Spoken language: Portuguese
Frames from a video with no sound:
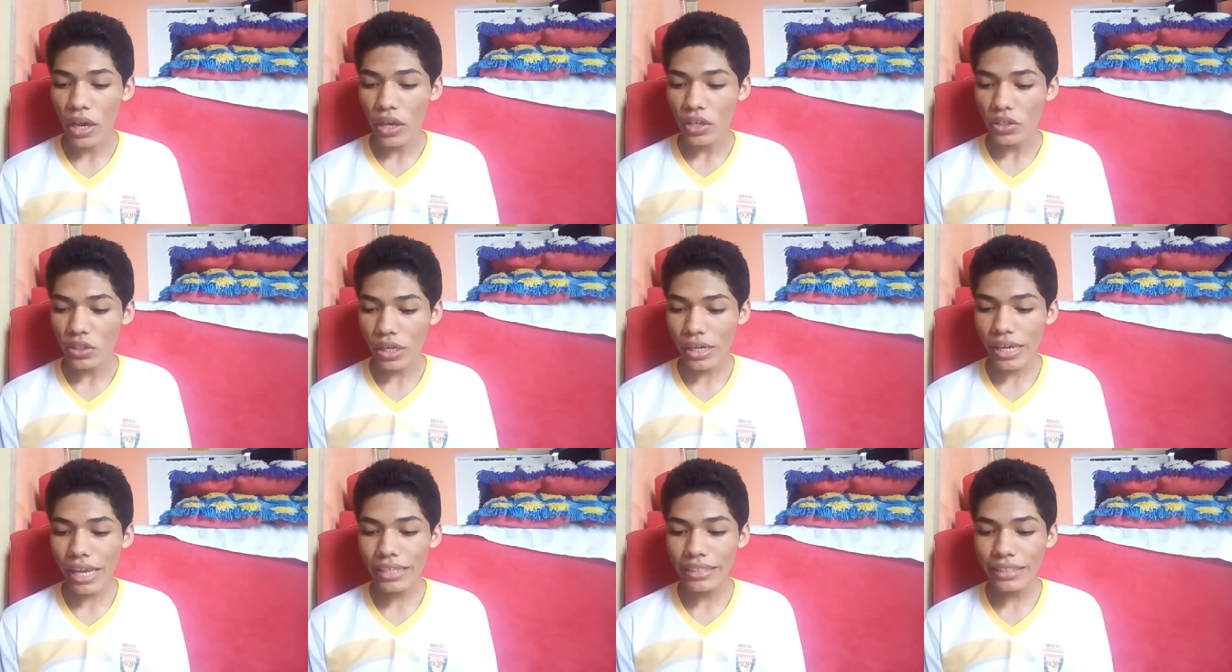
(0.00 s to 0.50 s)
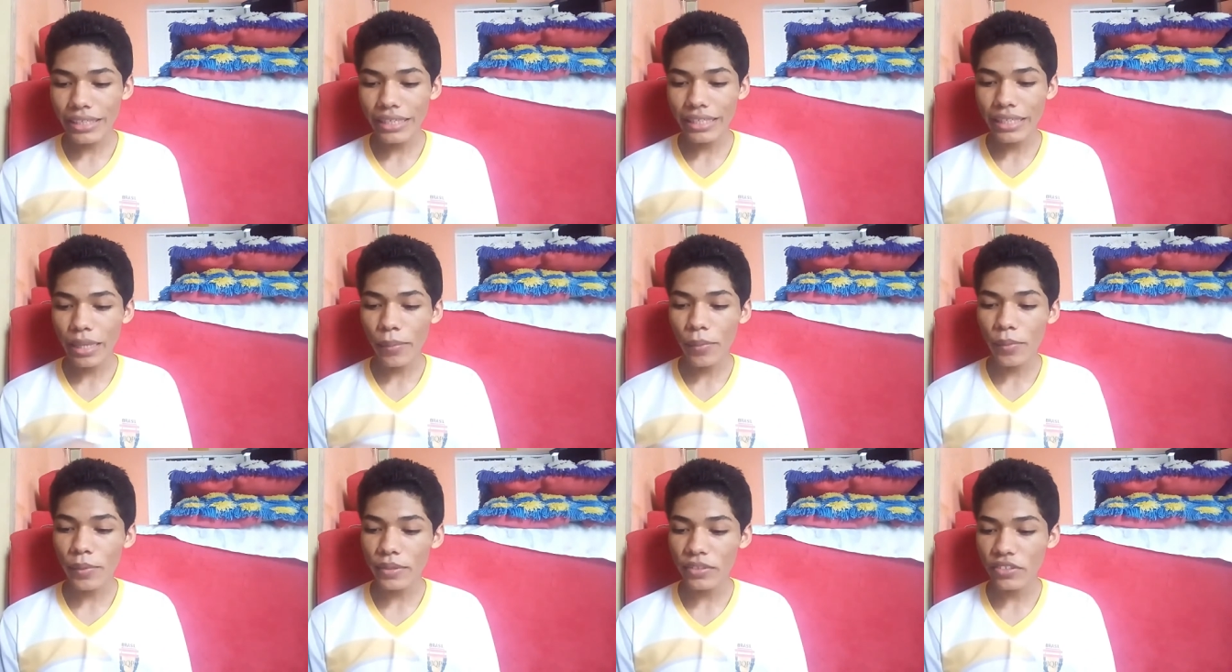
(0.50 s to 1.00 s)
Só que assim,
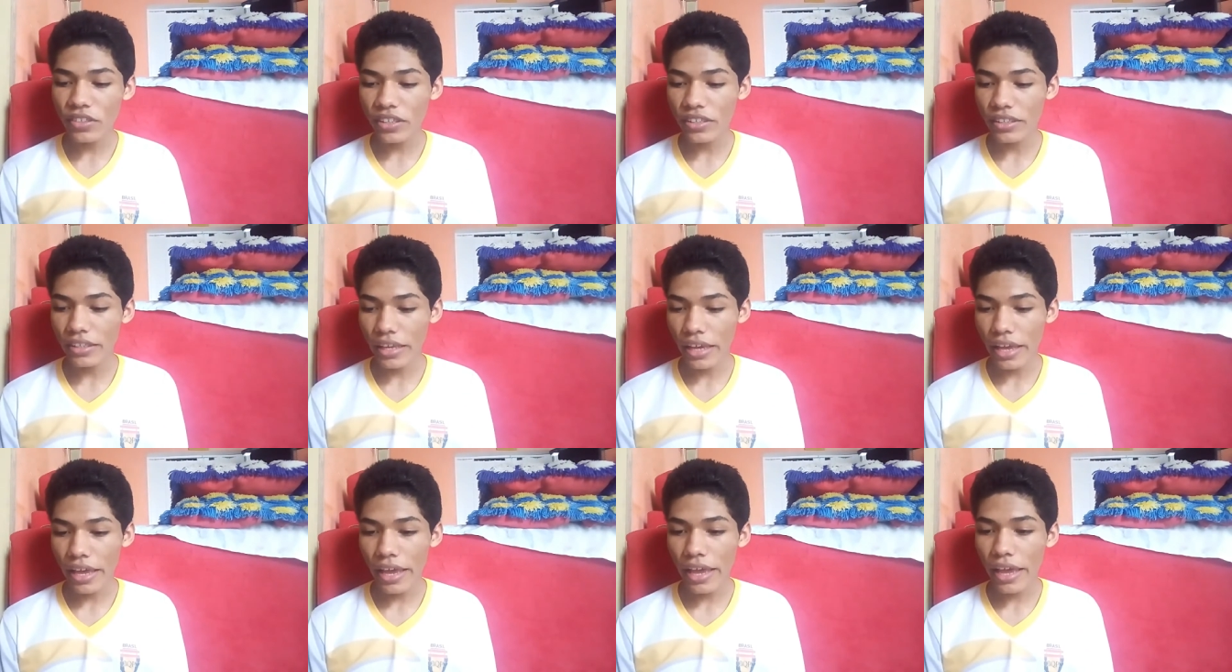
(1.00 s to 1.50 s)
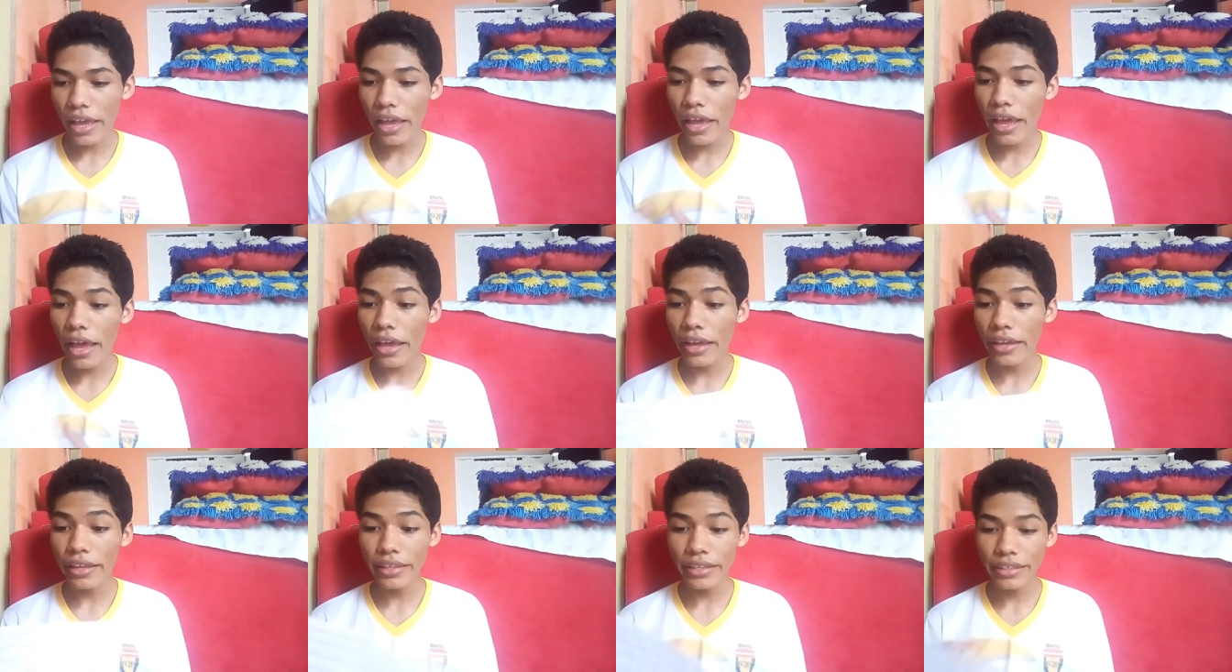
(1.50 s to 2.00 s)
tá bom, gente?
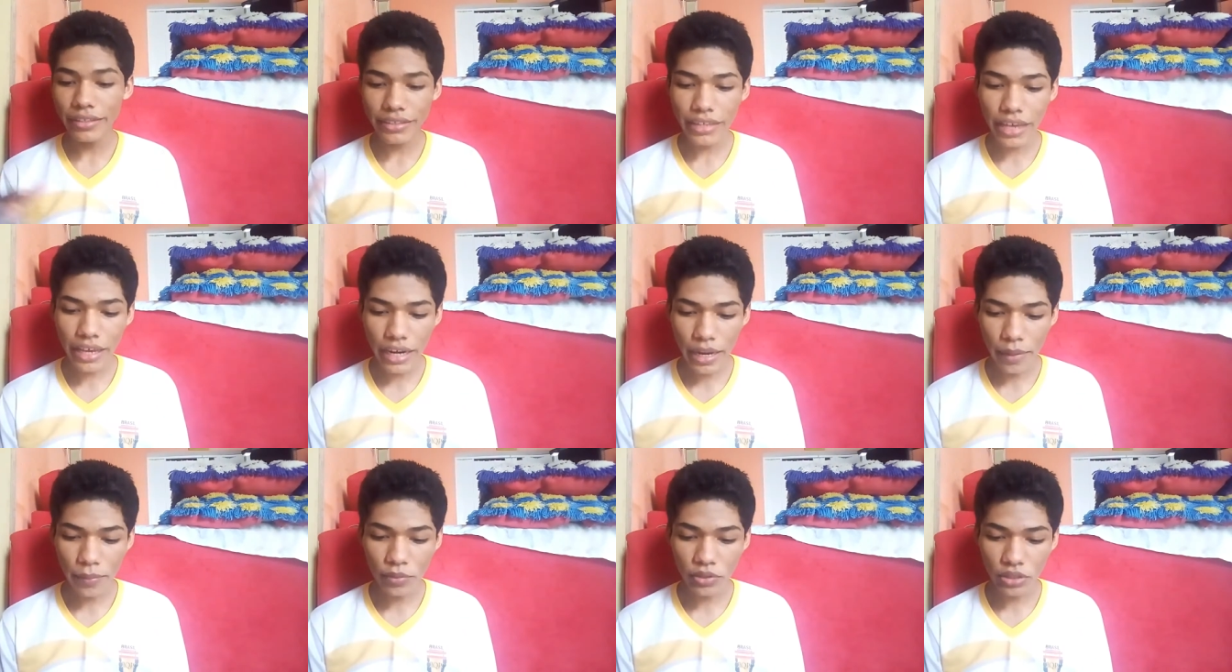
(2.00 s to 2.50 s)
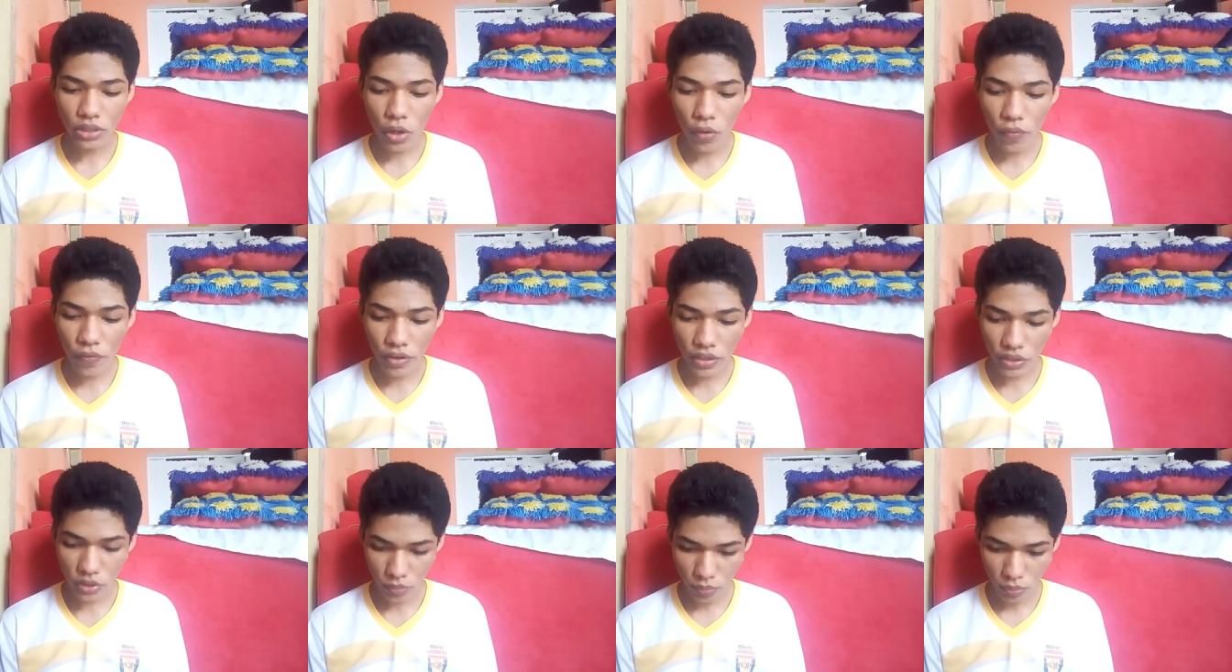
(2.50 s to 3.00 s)
É, iniciaremos
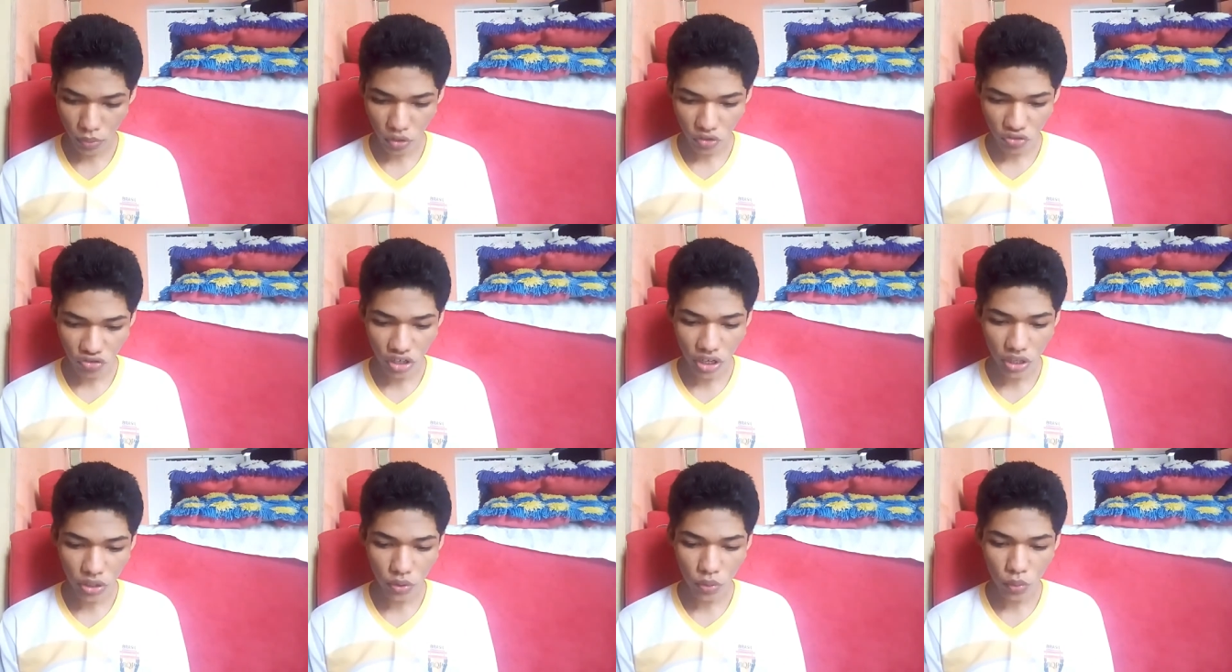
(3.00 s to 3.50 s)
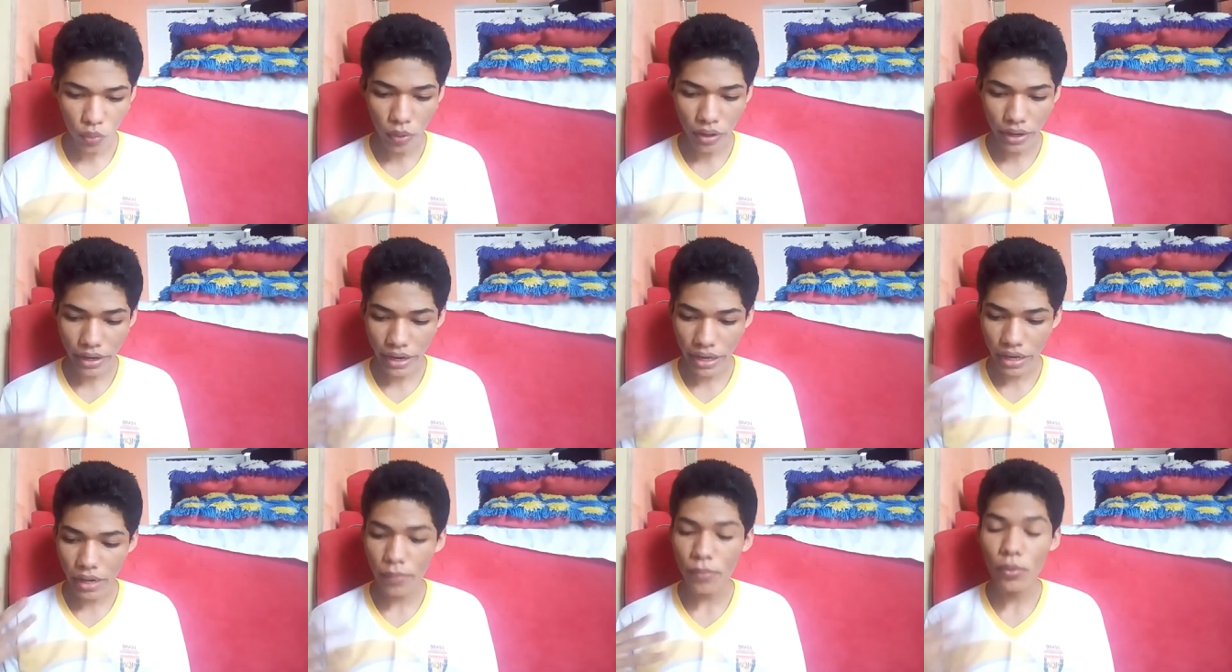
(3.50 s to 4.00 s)
talvez o projeto com
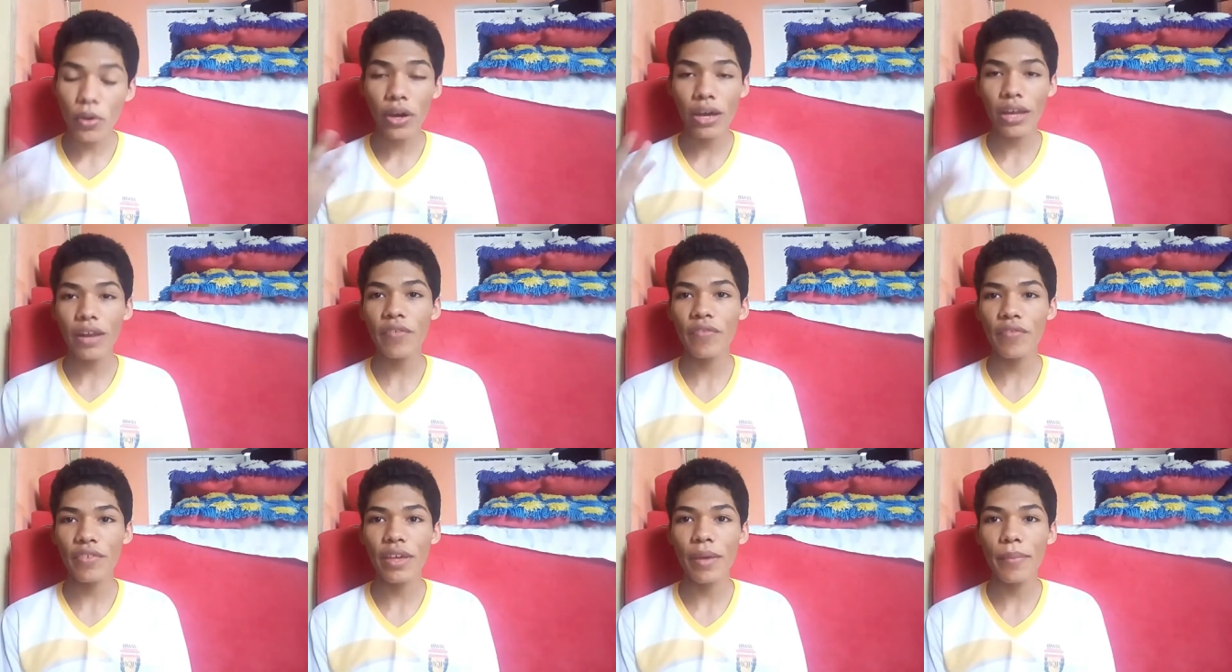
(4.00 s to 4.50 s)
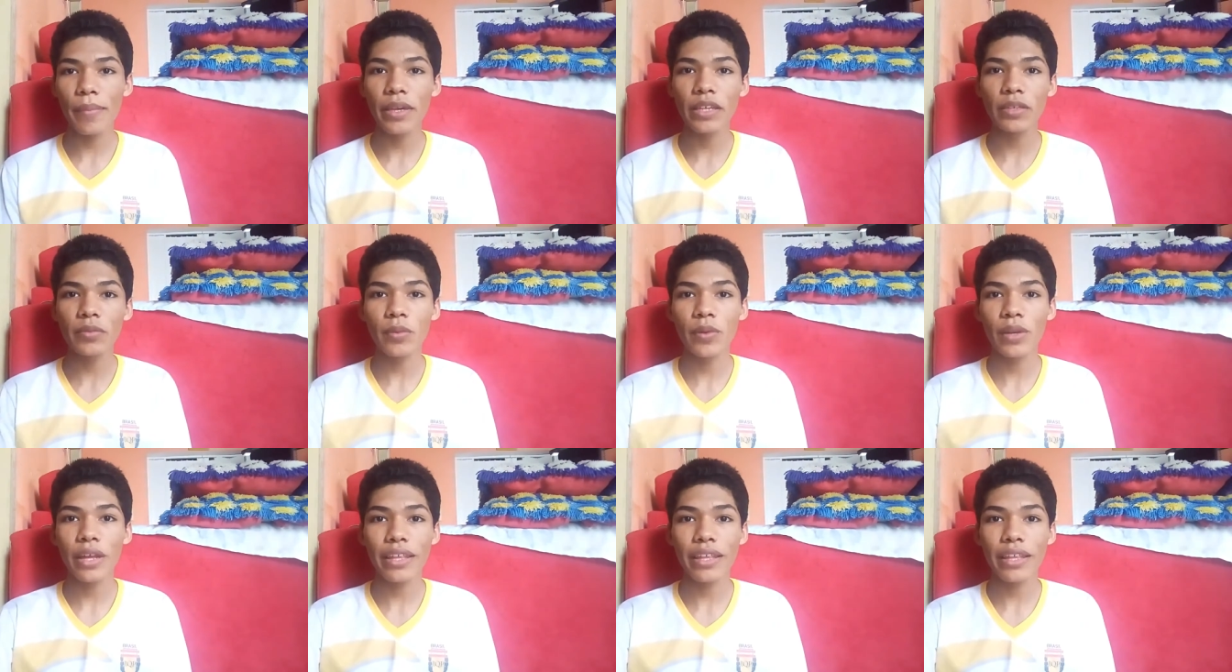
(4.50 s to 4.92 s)
aquela biografia mesmo,